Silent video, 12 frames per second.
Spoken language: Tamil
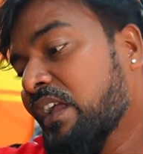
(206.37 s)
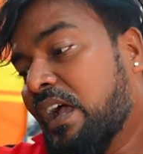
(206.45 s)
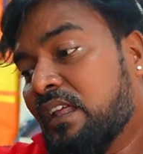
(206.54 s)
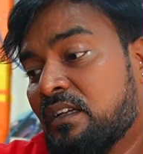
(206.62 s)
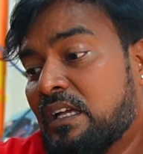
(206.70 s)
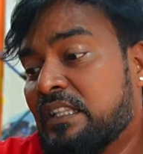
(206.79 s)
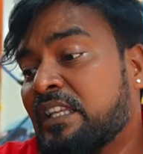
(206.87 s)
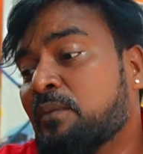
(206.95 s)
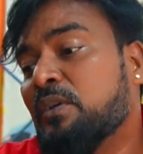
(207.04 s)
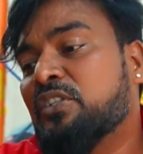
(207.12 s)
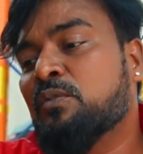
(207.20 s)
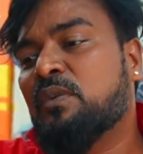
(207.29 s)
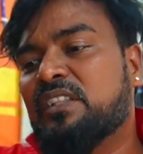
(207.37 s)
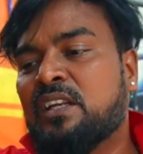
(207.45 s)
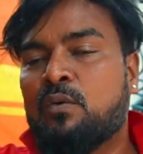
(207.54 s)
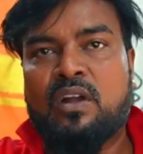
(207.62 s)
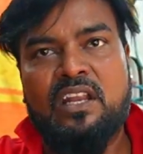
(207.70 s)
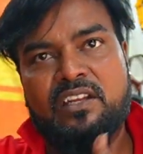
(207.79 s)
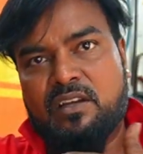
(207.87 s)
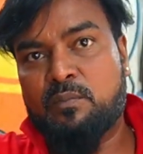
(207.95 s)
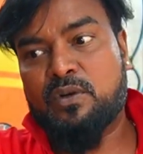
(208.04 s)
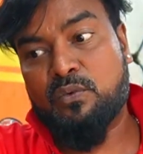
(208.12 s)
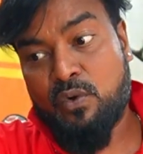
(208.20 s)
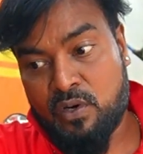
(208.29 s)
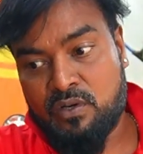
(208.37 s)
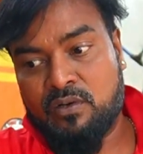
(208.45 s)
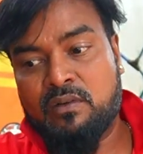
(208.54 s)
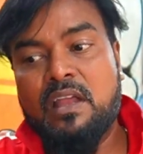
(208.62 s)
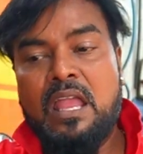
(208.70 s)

அது அதிகபட்சம் பார்த்தீங்கன்னா ஒன் லேக் கிலோமீட்டர் ஓடும்